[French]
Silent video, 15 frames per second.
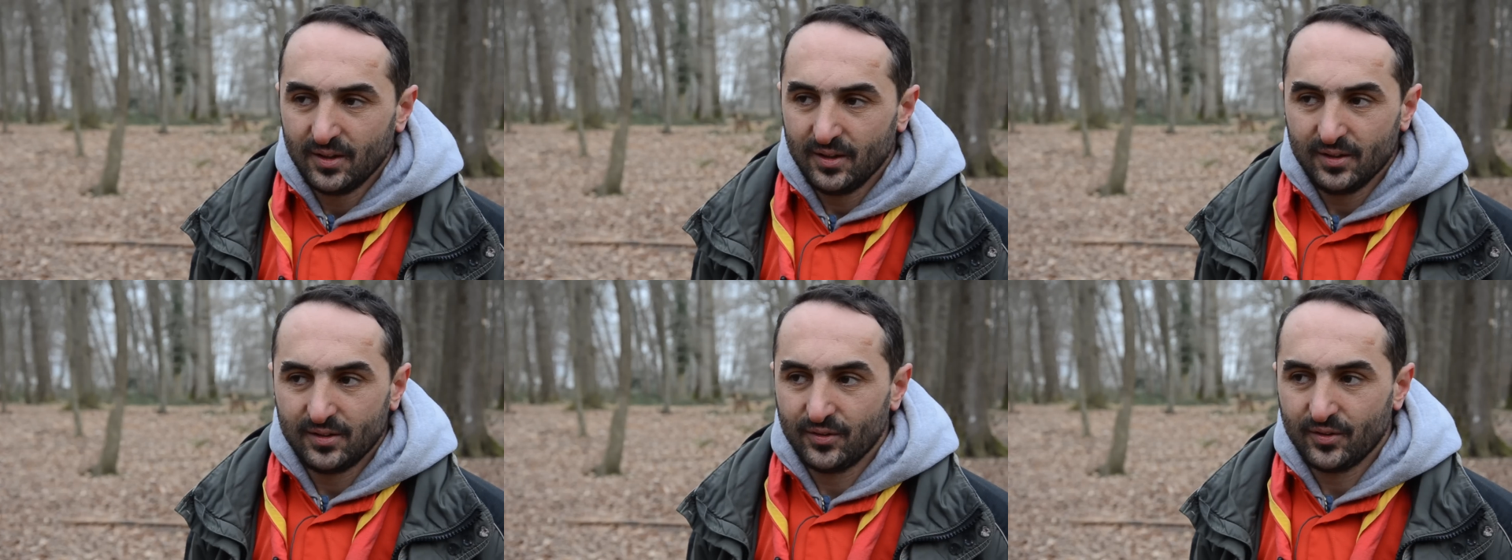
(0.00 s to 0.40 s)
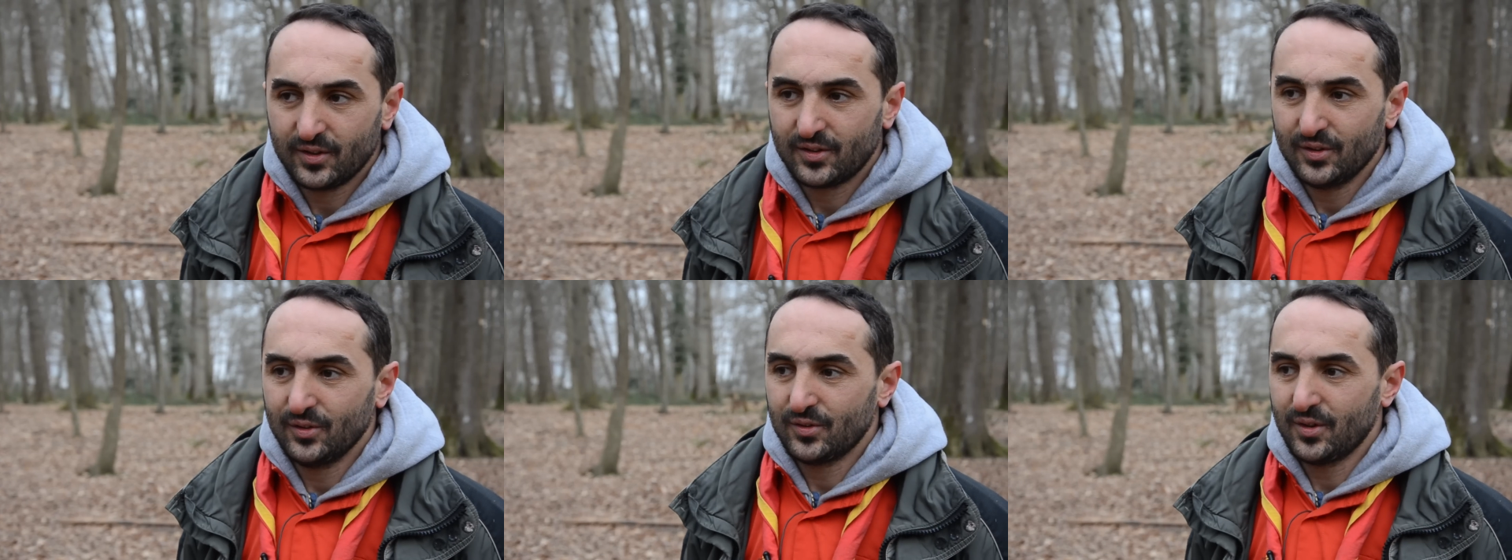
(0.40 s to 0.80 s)
Et c'est vrai
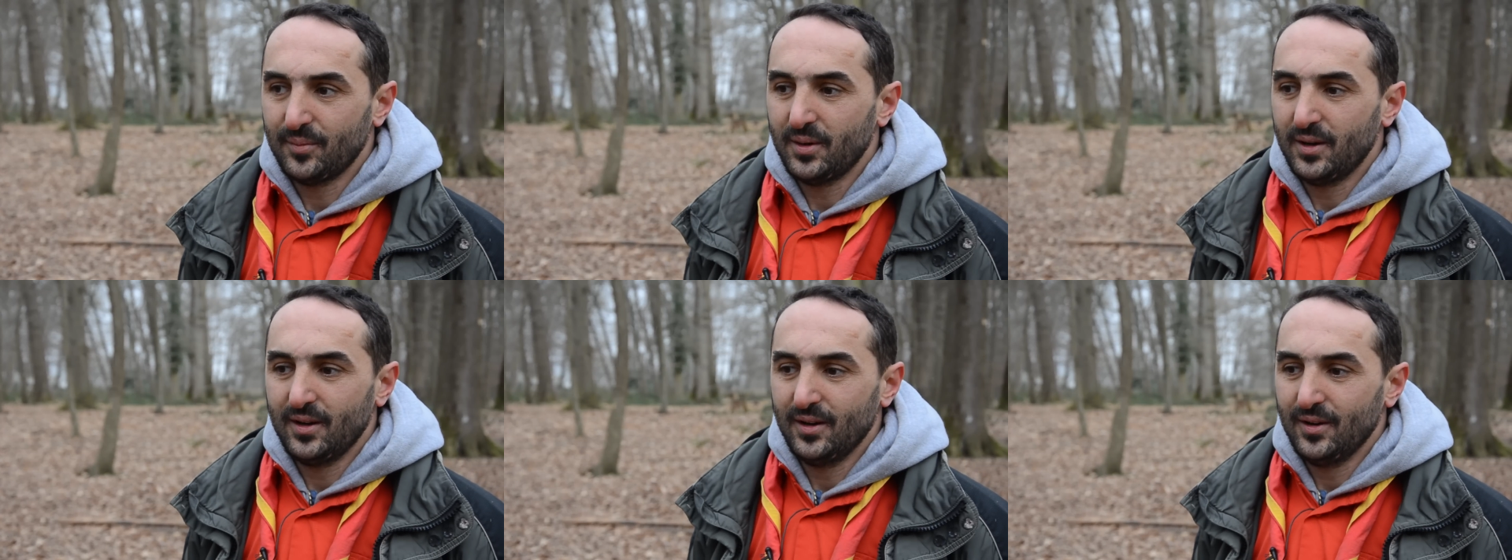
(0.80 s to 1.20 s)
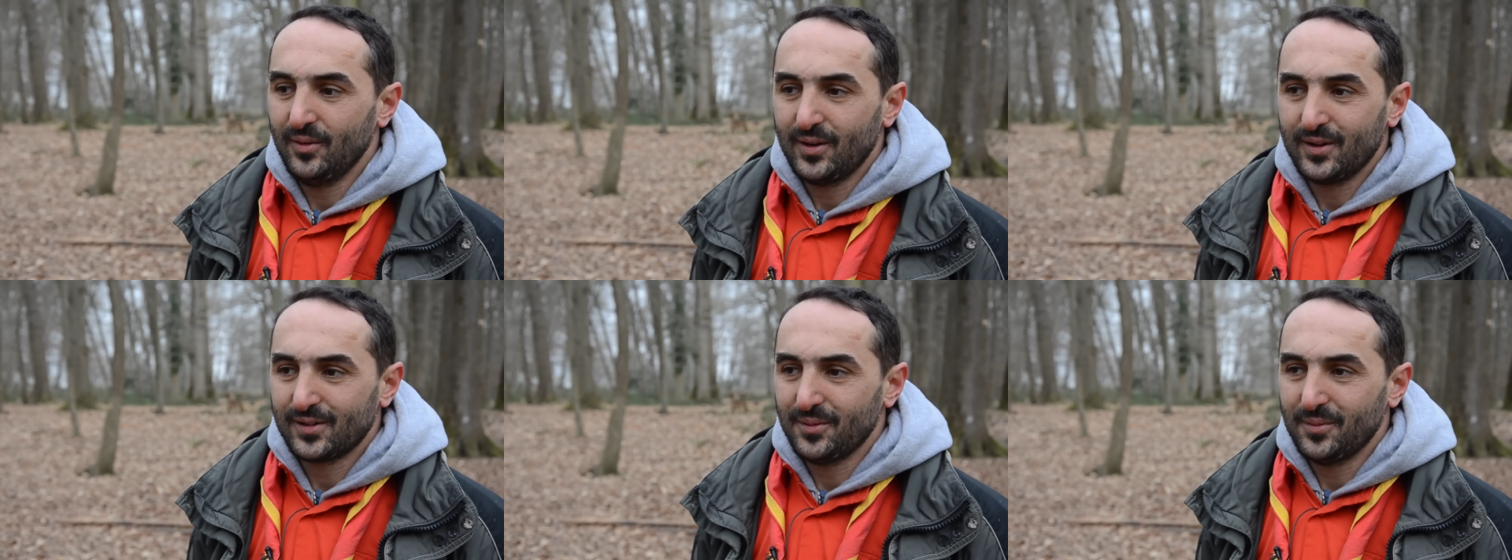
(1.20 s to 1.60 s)
que ça m'a
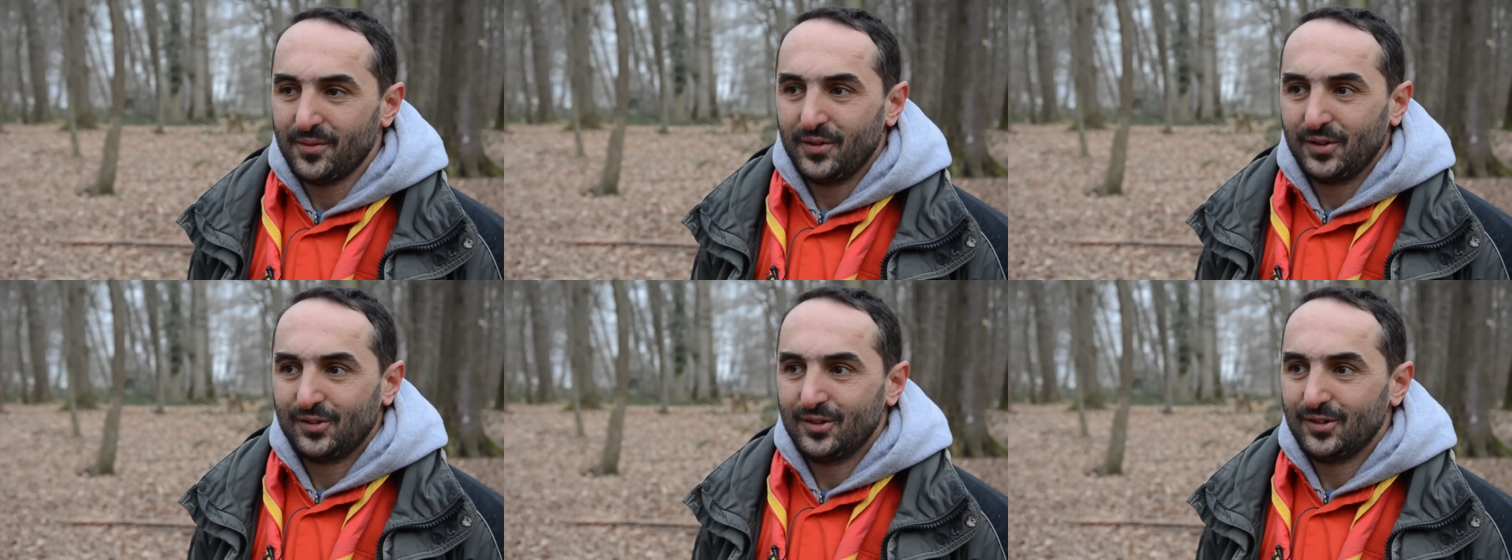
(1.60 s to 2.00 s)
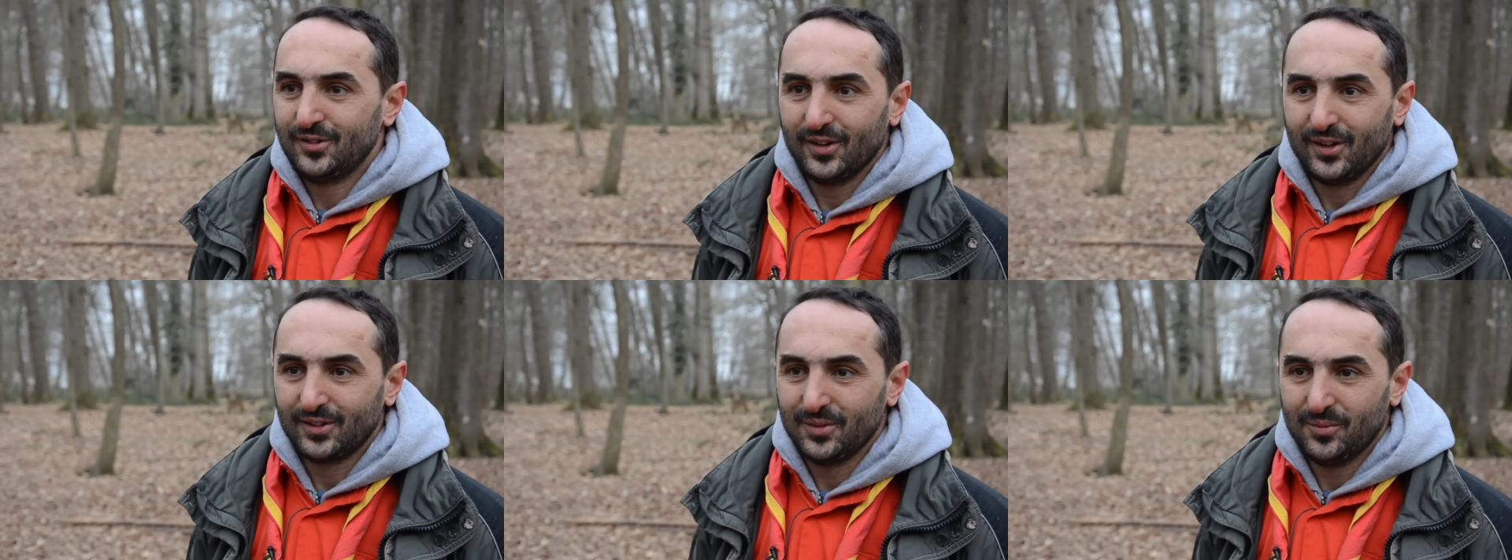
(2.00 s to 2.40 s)
voilà, fait tilt
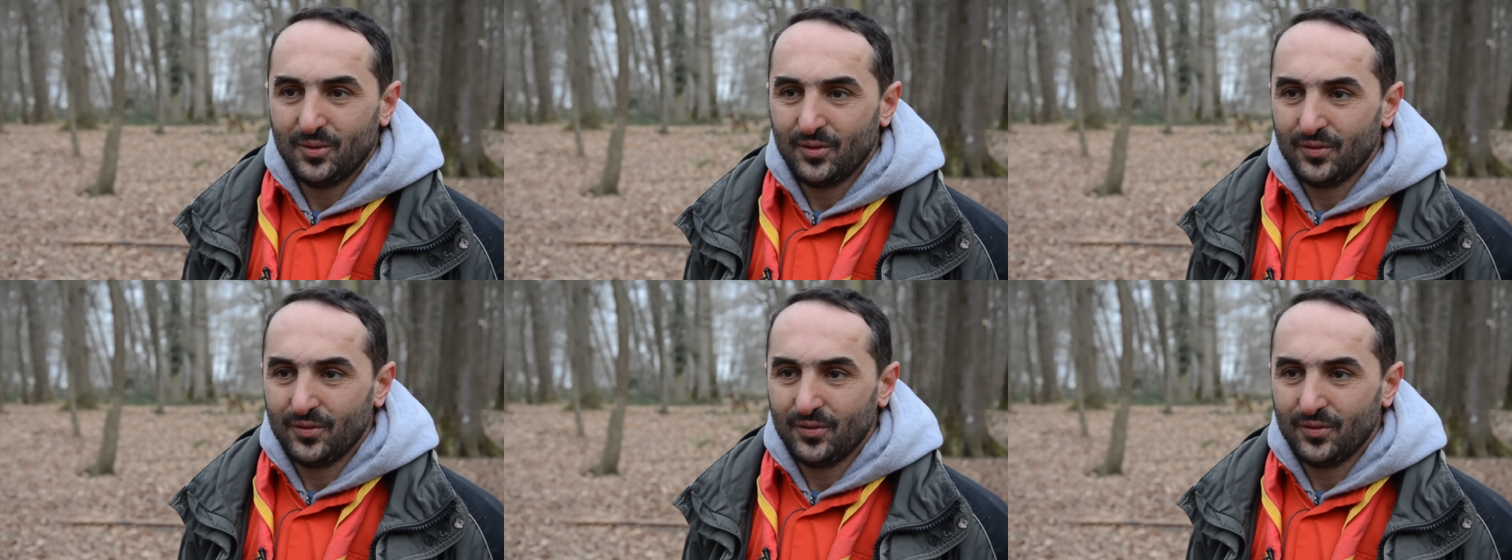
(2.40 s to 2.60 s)
directement.